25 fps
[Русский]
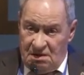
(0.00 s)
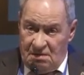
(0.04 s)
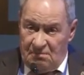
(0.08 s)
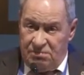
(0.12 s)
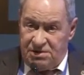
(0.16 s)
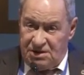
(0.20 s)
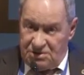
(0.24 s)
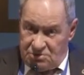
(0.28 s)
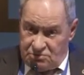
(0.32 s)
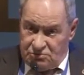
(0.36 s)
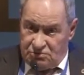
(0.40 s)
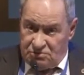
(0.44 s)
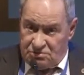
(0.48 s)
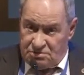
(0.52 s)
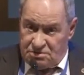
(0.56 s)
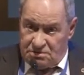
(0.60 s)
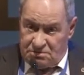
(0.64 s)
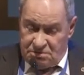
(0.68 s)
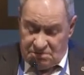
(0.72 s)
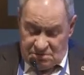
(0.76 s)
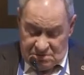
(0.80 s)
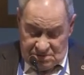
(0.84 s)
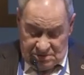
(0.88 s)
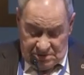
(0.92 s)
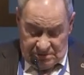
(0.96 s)

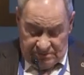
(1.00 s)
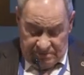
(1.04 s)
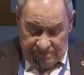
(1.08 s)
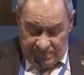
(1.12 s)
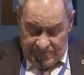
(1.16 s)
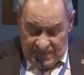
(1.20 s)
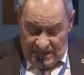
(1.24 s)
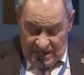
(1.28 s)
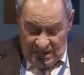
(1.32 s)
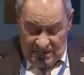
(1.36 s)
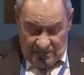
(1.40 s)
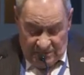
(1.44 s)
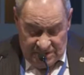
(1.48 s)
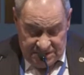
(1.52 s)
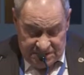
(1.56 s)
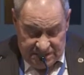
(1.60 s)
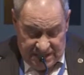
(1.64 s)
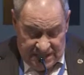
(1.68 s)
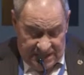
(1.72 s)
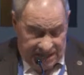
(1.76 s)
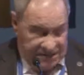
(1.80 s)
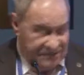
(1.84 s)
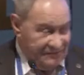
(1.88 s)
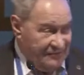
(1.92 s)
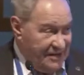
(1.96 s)
Присутствуют. Это,
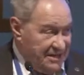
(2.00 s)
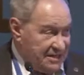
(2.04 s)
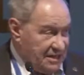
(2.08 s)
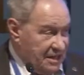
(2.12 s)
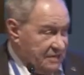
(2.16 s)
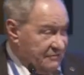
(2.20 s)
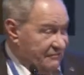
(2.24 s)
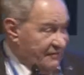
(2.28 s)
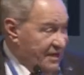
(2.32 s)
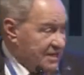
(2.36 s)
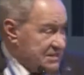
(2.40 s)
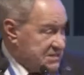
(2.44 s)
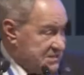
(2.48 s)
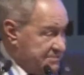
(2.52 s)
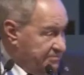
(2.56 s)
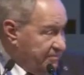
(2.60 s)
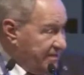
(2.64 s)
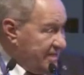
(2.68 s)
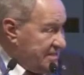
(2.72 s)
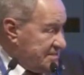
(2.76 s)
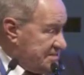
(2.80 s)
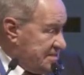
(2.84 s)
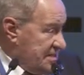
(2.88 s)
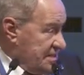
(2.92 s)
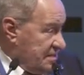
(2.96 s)
это
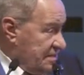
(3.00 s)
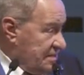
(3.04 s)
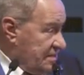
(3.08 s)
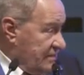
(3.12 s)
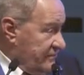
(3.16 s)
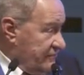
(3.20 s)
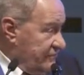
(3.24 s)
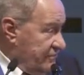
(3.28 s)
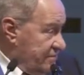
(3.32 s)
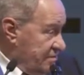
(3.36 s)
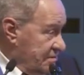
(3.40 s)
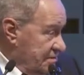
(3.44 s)
20%.